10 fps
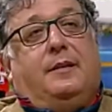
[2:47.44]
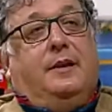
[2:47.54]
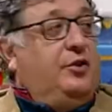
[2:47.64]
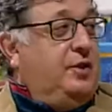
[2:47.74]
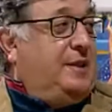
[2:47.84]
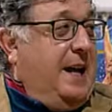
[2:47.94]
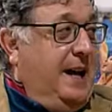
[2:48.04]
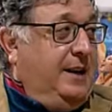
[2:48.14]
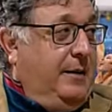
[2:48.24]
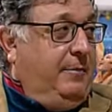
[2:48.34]

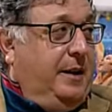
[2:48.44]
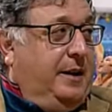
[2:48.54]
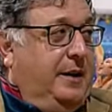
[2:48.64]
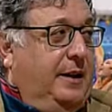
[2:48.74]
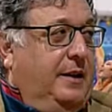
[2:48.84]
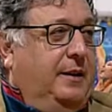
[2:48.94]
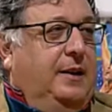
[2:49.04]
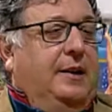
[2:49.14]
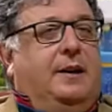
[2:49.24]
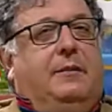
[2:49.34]
necessaria per,
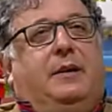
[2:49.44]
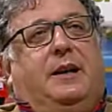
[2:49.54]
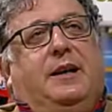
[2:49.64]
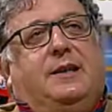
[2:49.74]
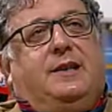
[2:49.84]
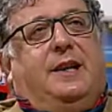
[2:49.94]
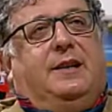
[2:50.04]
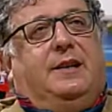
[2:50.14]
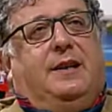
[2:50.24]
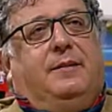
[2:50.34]
per le
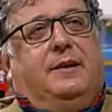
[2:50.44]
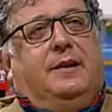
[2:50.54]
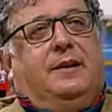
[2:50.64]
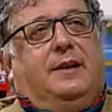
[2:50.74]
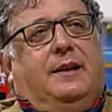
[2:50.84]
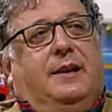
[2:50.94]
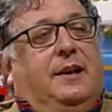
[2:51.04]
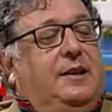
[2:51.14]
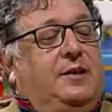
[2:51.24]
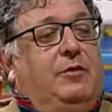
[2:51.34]
aziende,
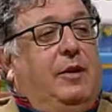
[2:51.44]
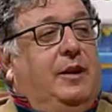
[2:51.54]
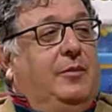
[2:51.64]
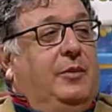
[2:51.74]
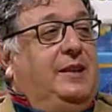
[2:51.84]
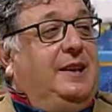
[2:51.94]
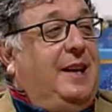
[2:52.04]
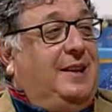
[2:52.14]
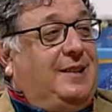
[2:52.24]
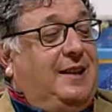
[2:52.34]
la distinguiamo in
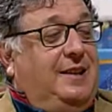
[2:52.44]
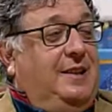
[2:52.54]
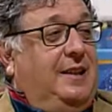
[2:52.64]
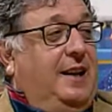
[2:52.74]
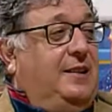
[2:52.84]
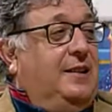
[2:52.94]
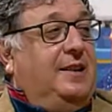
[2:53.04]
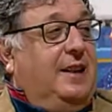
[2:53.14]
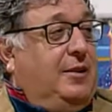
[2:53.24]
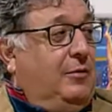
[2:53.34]
diretta ed indiretta,
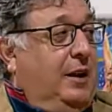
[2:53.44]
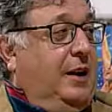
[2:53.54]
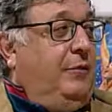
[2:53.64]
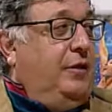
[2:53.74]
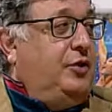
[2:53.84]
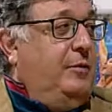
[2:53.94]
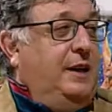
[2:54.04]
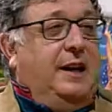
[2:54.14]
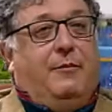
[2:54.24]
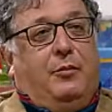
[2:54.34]
diretta quella che facciamo
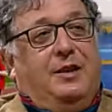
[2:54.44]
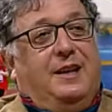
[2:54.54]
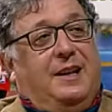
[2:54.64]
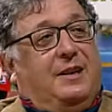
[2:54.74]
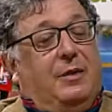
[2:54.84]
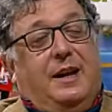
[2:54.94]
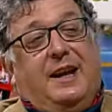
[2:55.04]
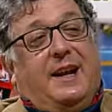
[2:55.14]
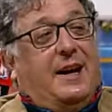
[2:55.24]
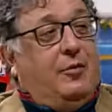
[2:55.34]
in campo, indiretta quella
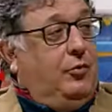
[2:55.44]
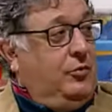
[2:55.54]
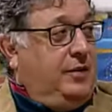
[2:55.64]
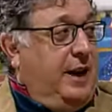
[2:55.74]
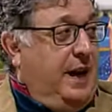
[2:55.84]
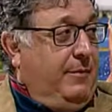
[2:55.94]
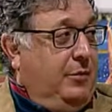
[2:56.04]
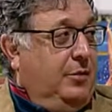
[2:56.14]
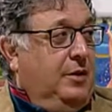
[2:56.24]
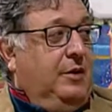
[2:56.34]
che
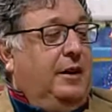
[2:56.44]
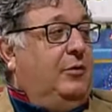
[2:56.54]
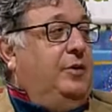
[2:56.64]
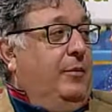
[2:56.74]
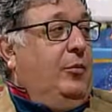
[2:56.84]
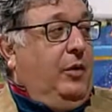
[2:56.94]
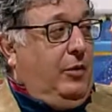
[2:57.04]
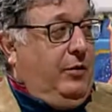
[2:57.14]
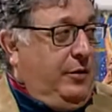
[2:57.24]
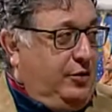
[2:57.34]
raccontiamo, raccontiamo quello
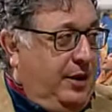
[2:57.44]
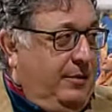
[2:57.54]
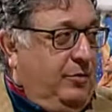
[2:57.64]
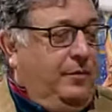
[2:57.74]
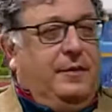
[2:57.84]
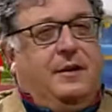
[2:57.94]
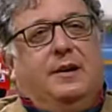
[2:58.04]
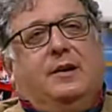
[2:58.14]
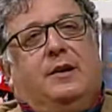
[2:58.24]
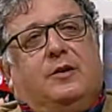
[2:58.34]
che facciamo,
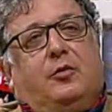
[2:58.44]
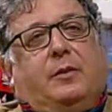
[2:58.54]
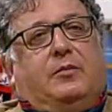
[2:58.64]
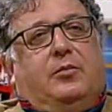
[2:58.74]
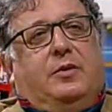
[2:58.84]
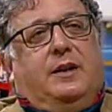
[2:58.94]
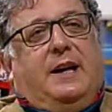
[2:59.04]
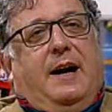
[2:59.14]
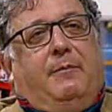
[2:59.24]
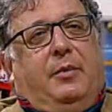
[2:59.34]
soprattutto in
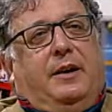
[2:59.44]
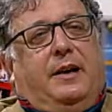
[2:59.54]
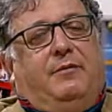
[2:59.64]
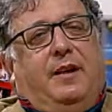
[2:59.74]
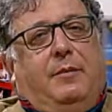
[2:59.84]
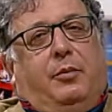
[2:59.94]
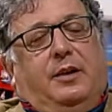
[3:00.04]
campo e che viene